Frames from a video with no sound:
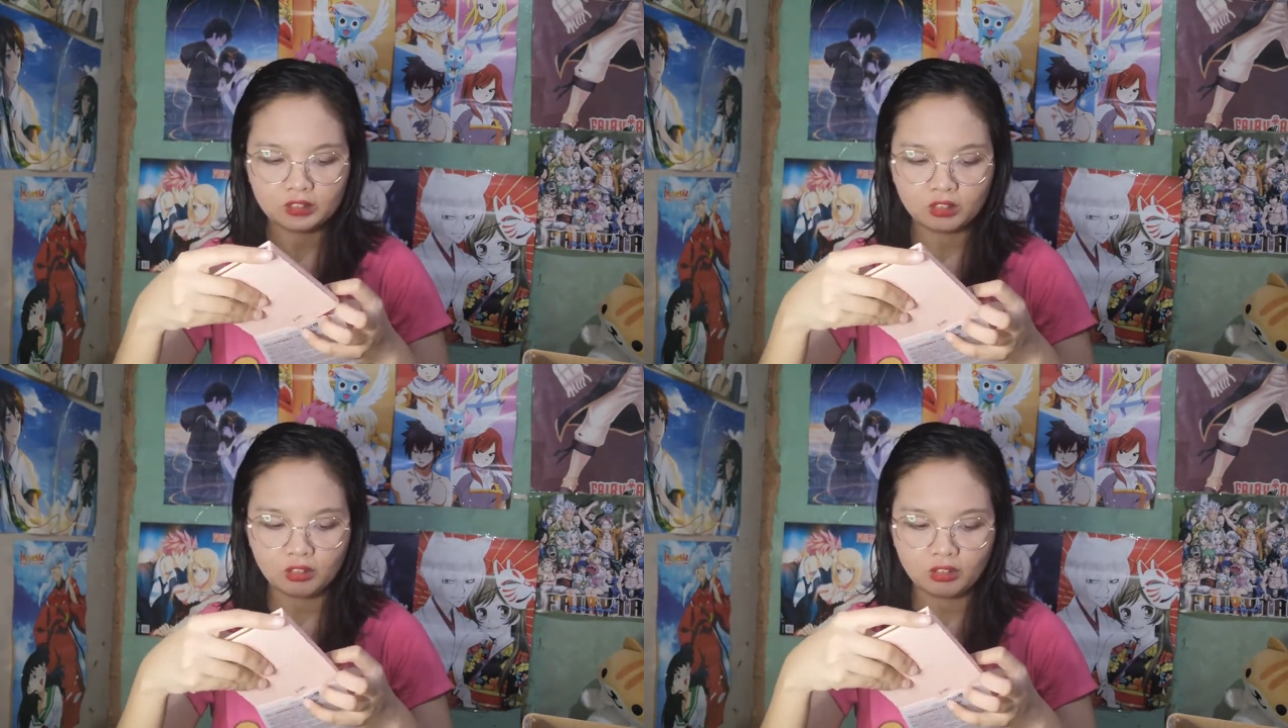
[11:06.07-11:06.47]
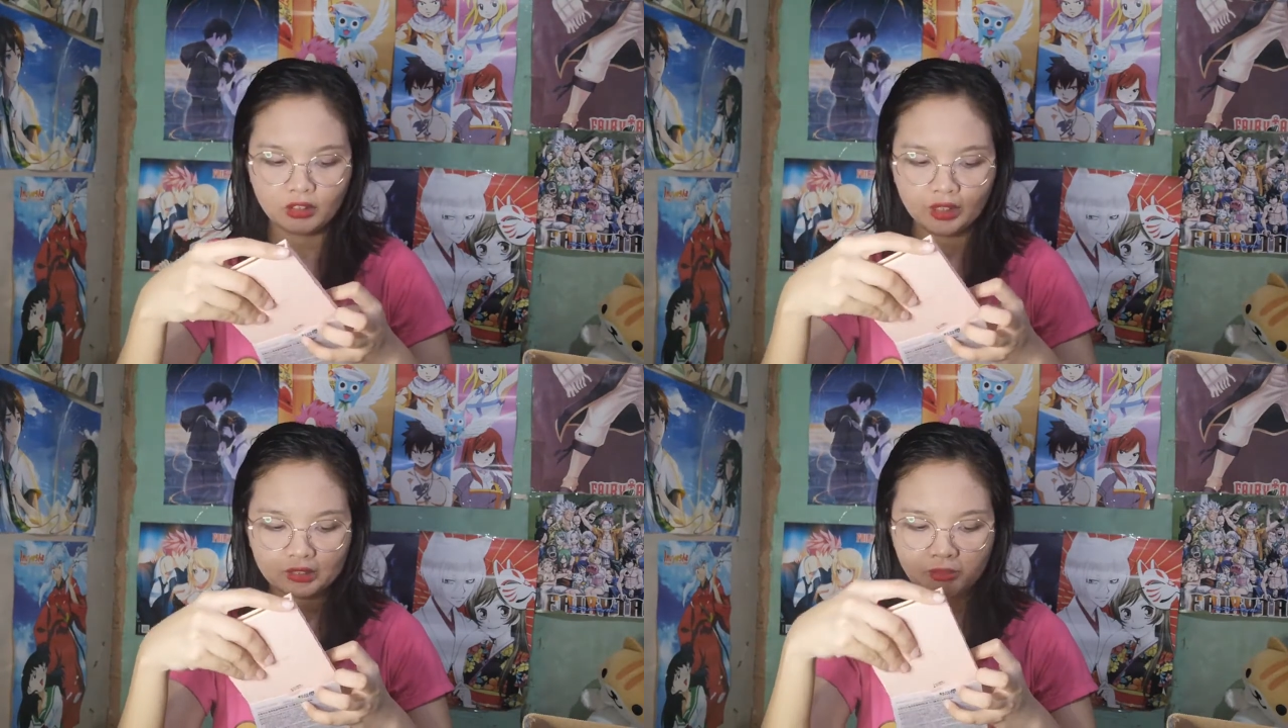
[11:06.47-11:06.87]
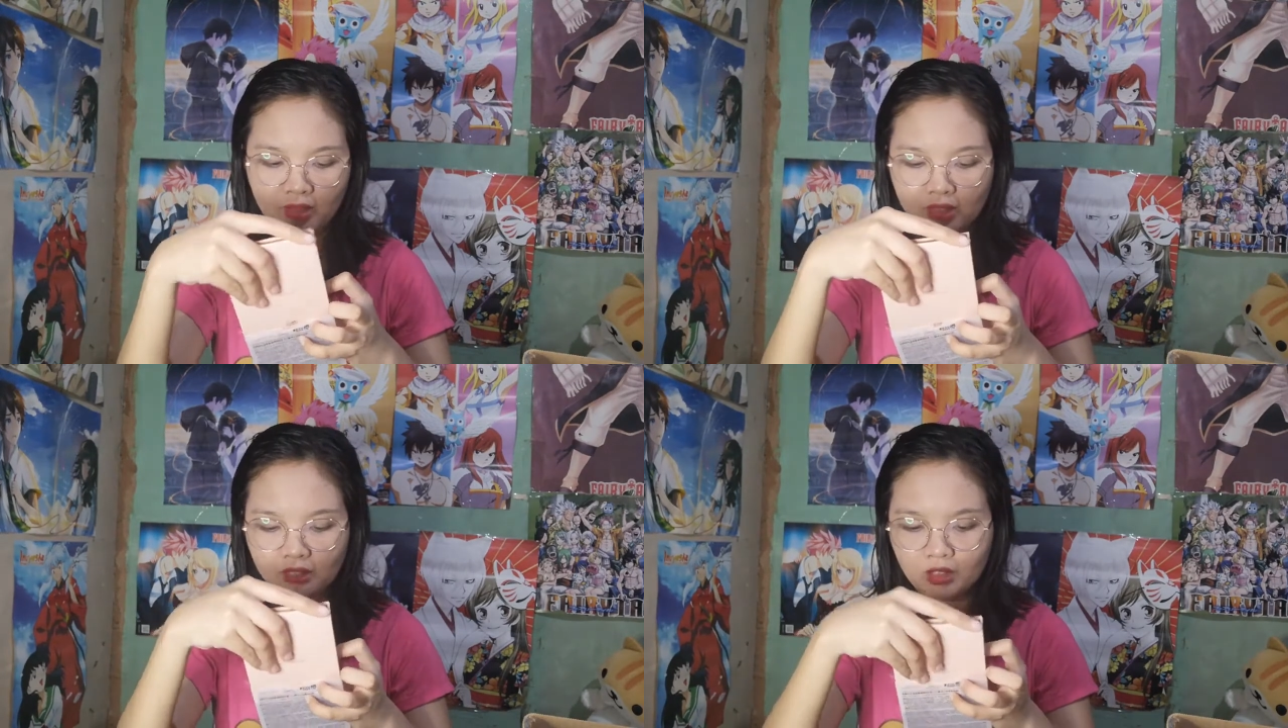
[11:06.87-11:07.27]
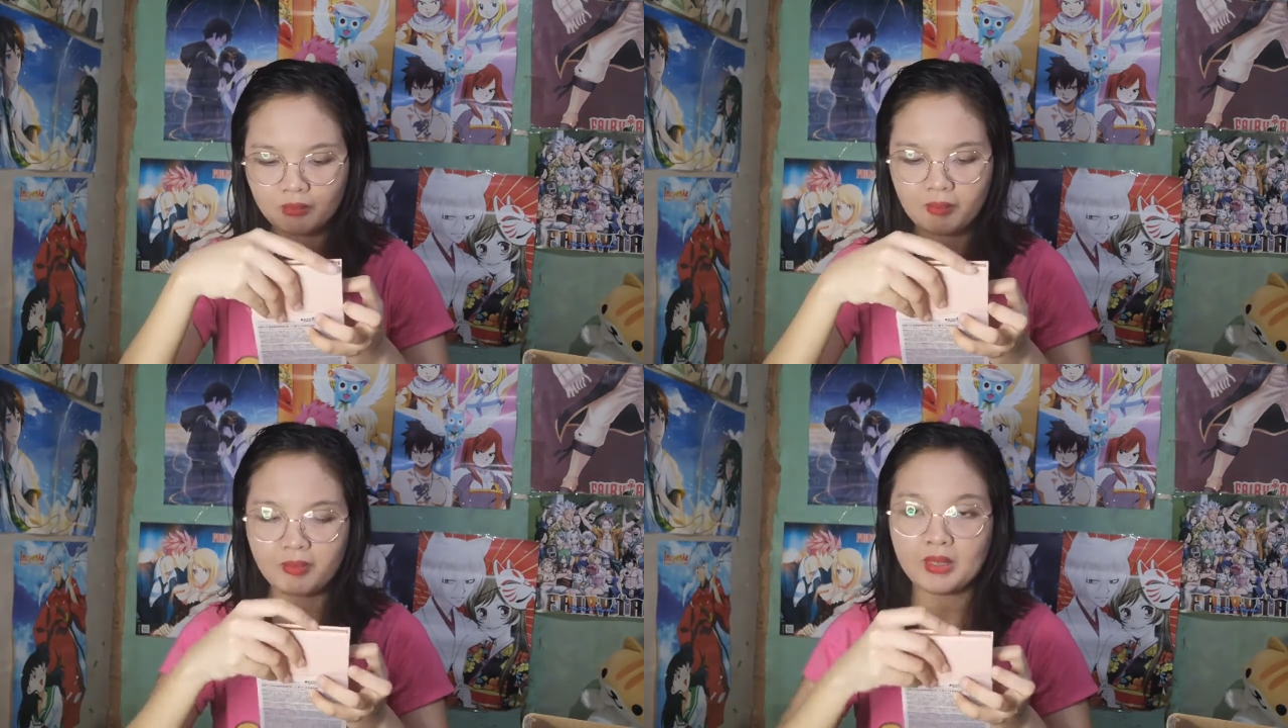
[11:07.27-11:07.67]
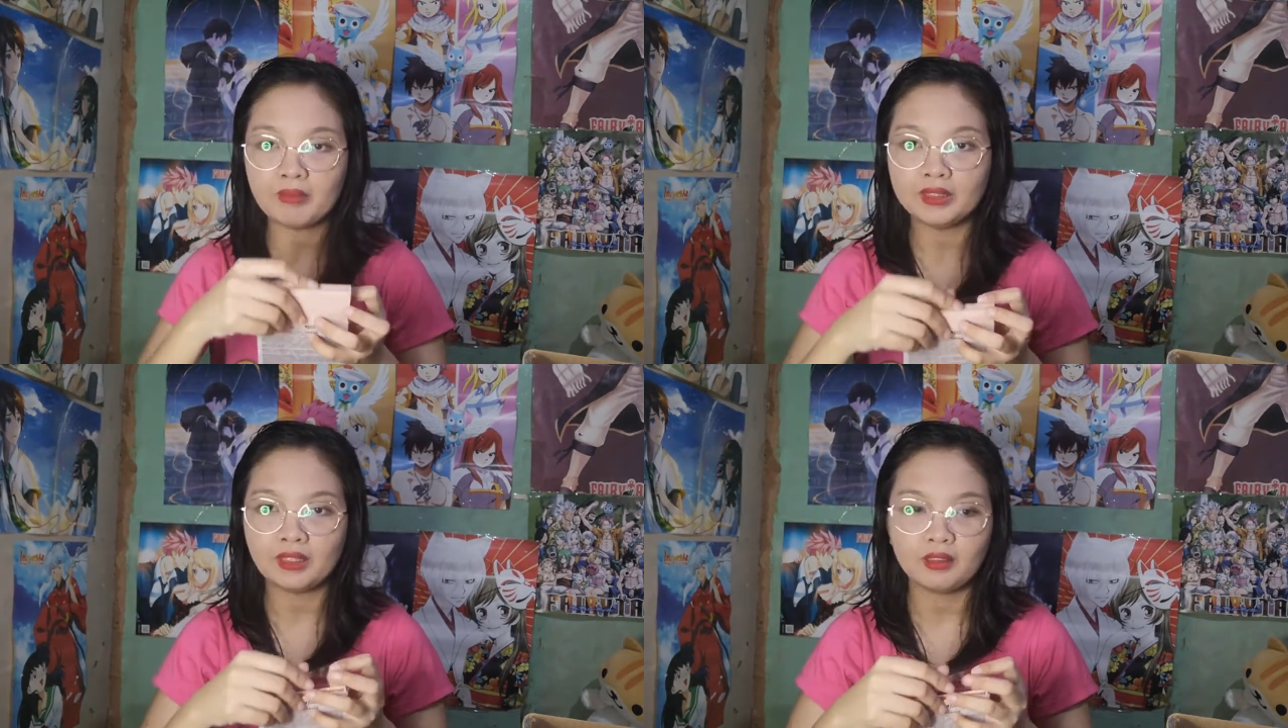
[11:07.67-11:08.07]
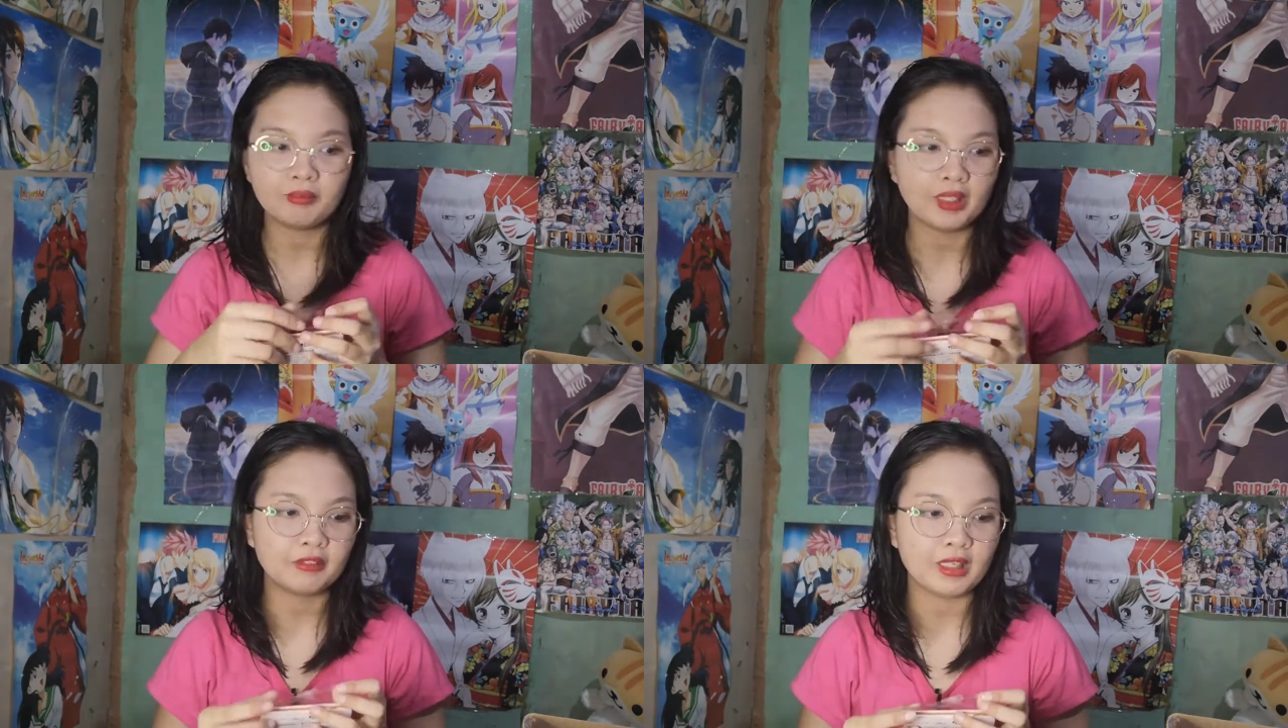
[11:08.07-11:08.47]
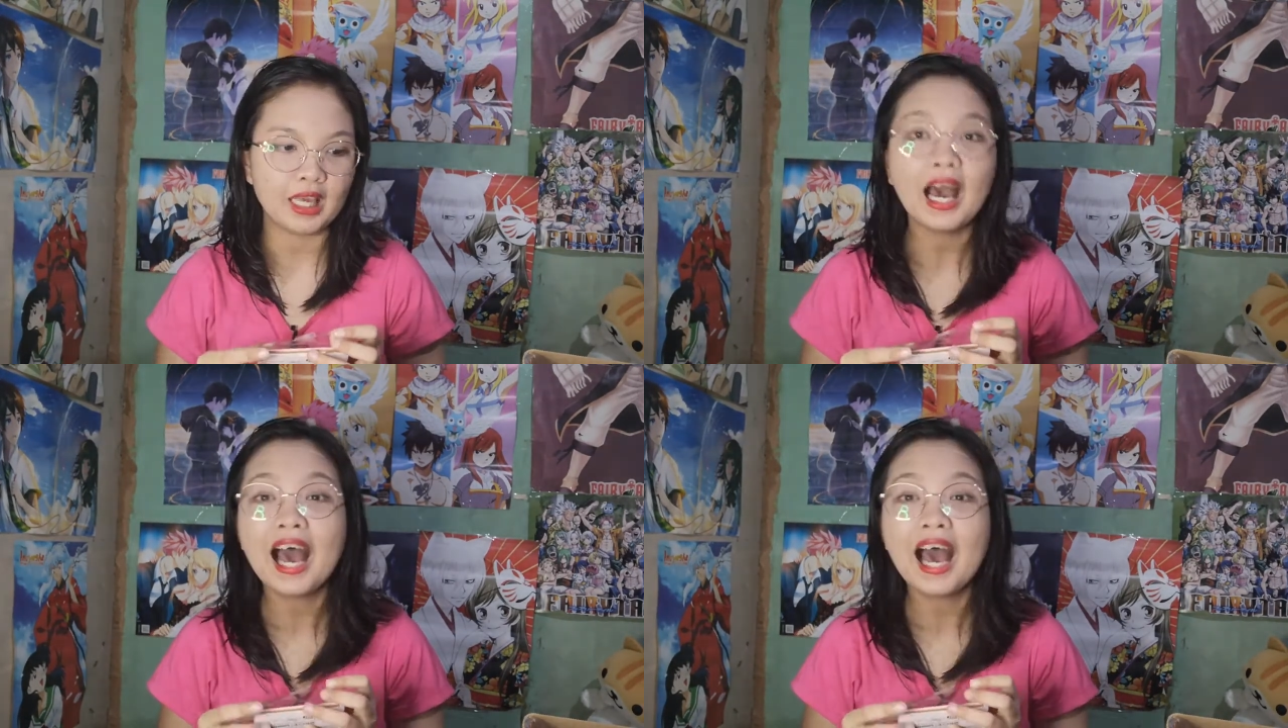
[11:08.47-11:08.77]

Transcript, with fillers: So, expected ko may previous ako, pero wala.